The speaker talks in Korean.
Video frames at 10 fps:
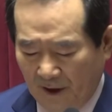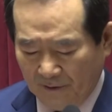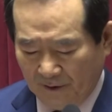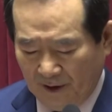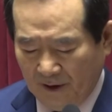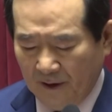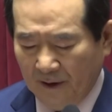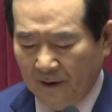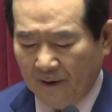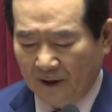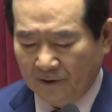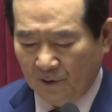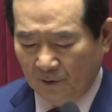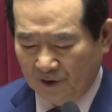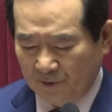대응에
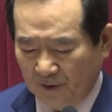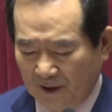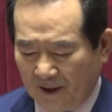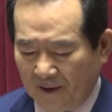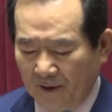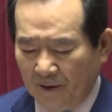나서고 있습니다.